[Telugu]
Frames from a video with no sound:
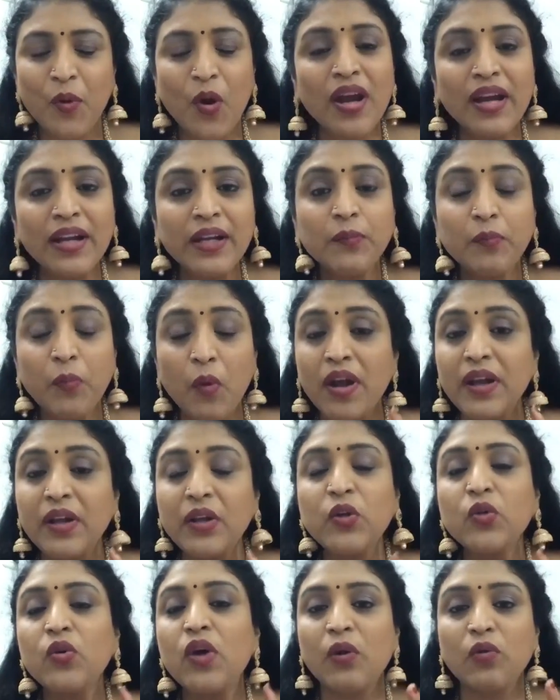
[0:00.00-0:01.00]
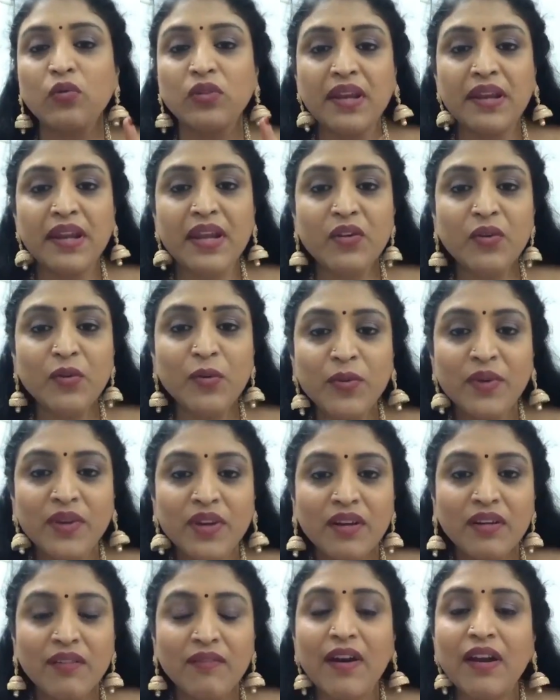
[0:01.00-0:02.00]
పాయింట్ పాయింట్ అడుగుతా నేను
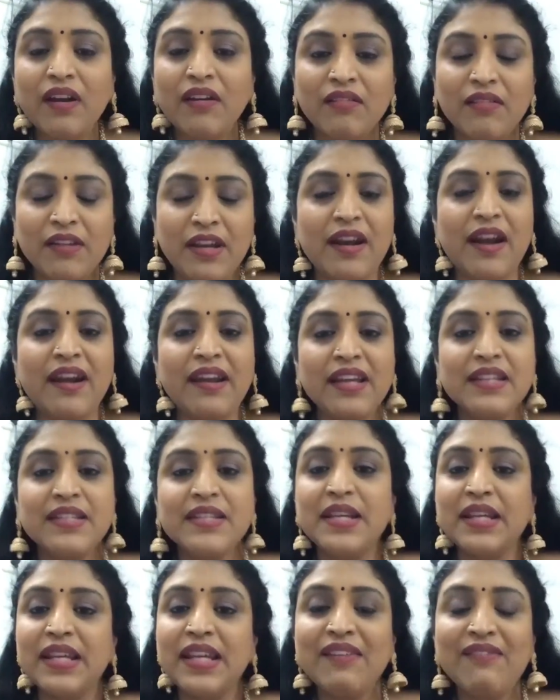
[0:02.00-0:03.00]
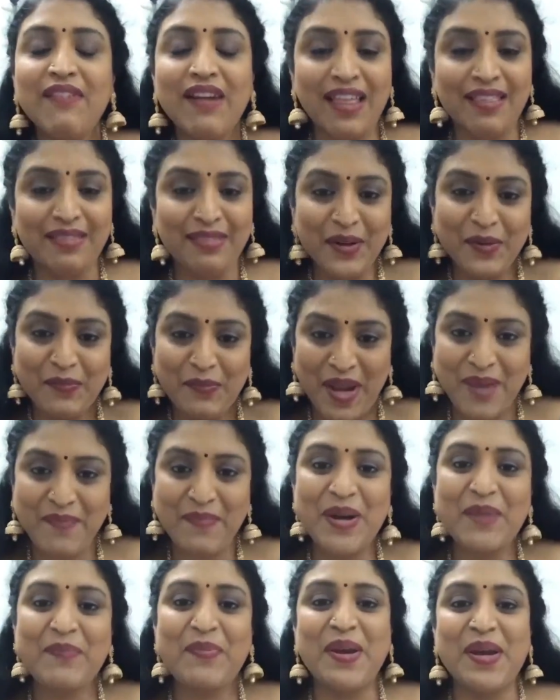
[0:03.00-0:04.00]
వాళ్ళు నేను అడిగేసరికి వాళ్ళందరూ
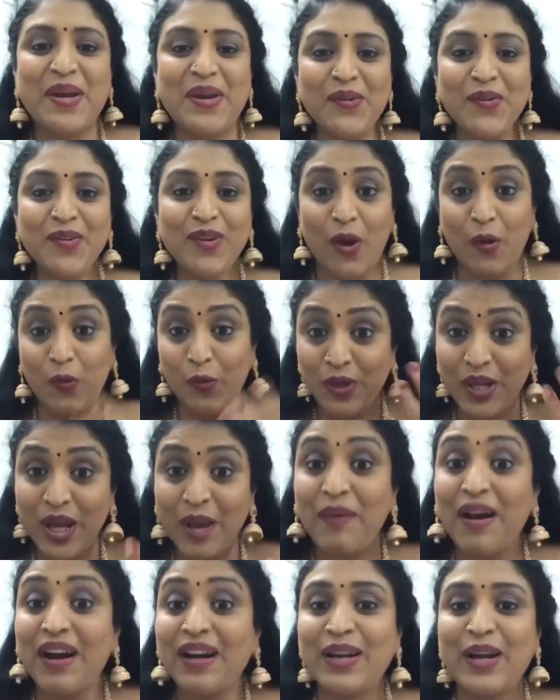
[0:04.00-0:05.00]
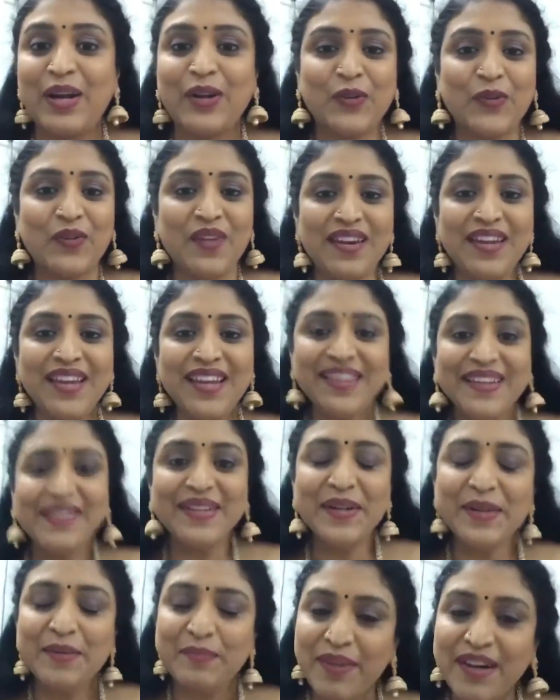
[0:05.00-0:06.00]
భయపడిపోయారు లౌడ్గా మాట్లాడుతుందని
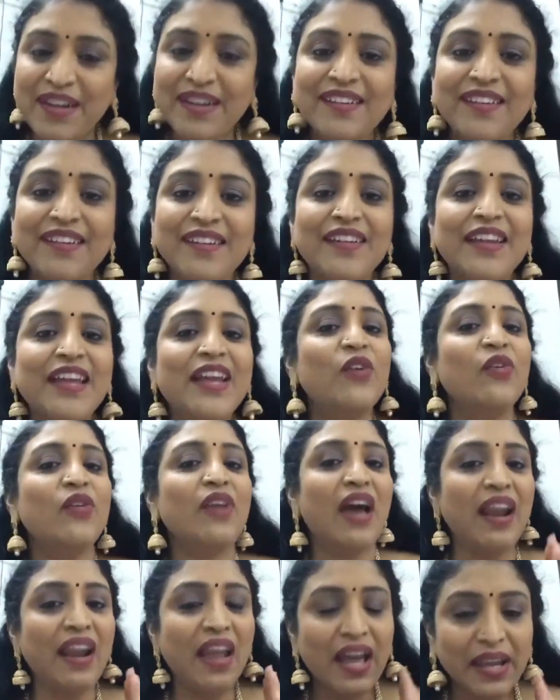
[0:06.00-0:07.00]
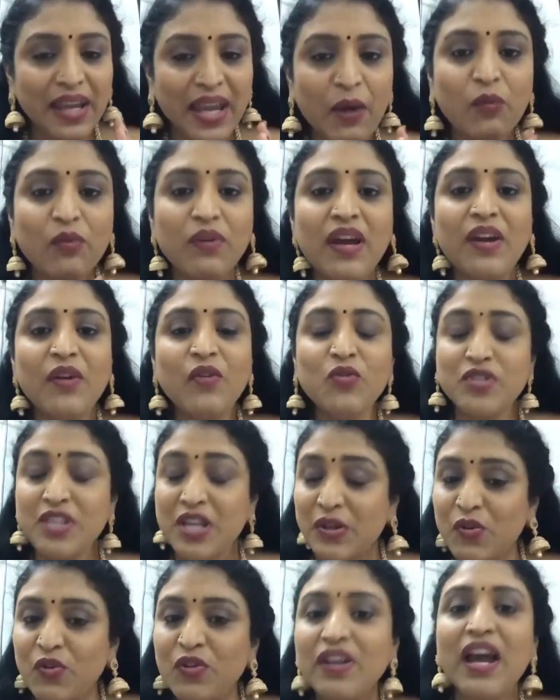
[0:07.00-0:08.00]
బట్ నేను నాలాగే ఉన్నాను
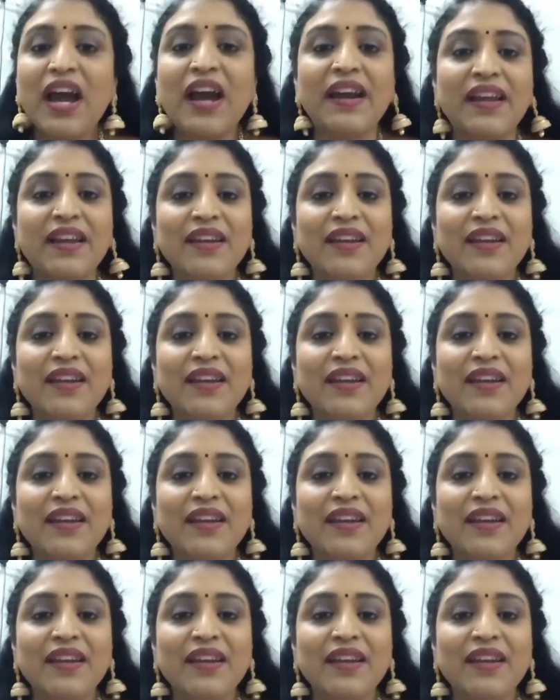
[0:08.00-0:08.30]
జెన్యున్గా